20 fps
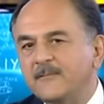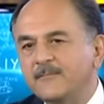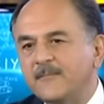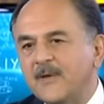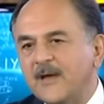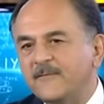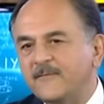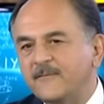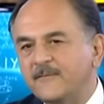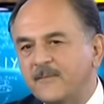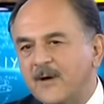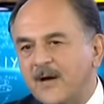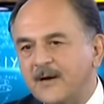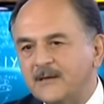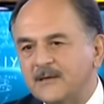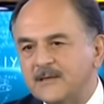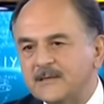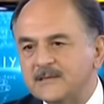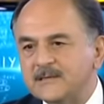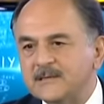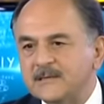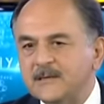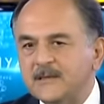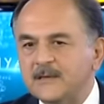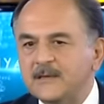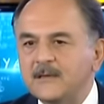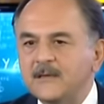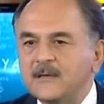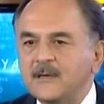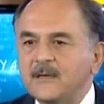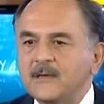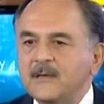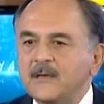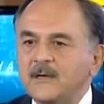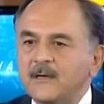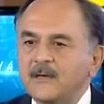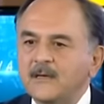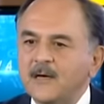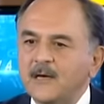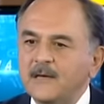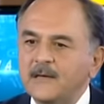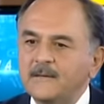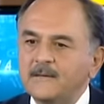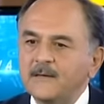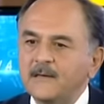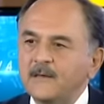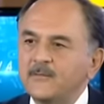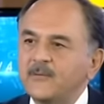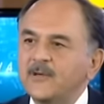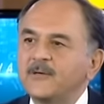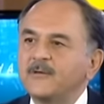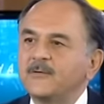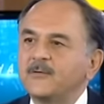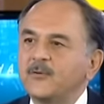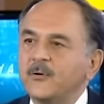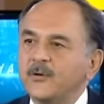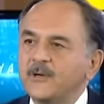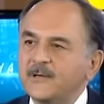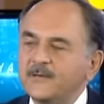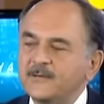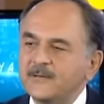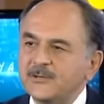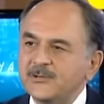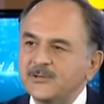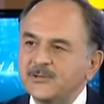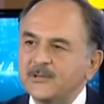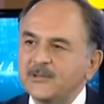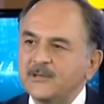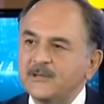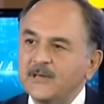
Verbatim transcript: MEF markası, e, kaliteli bir yönetici,